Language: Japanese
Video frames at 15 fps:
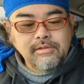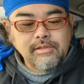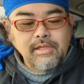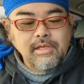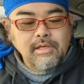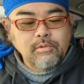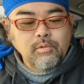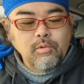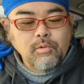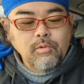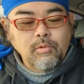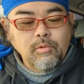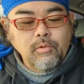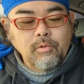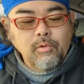であ
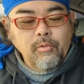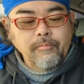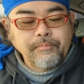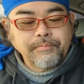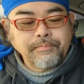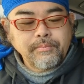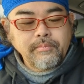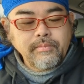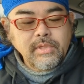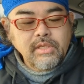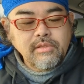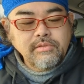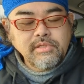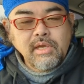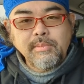の
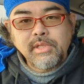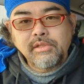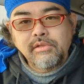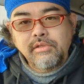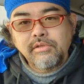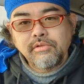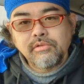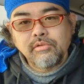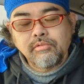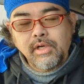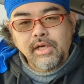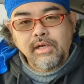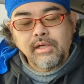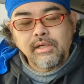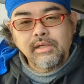サメっていうの
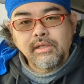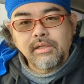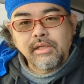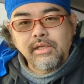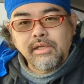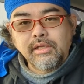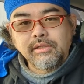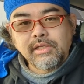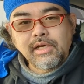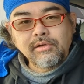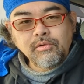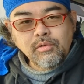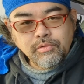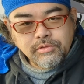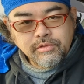は、えー、軟
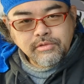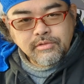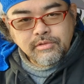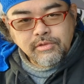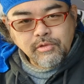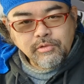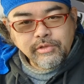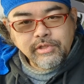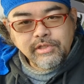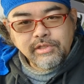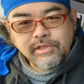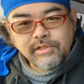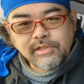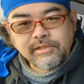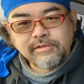骨魚
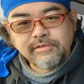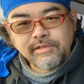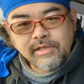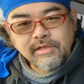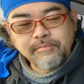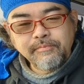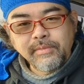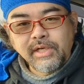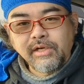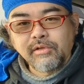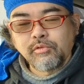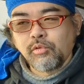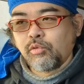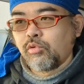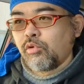類なんですね。まあ、
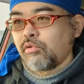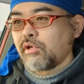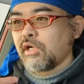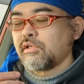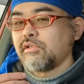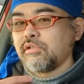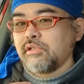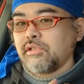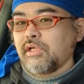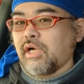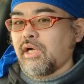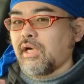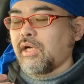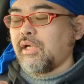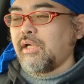その骨格
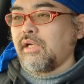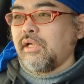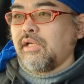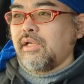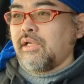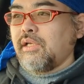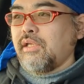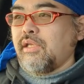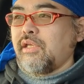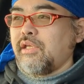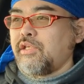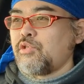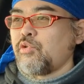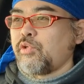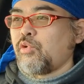が、えー、
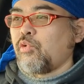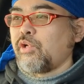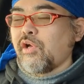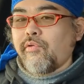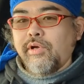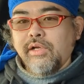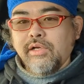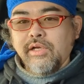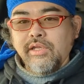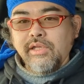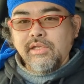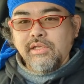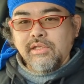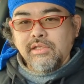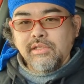非常にこう柔らかい、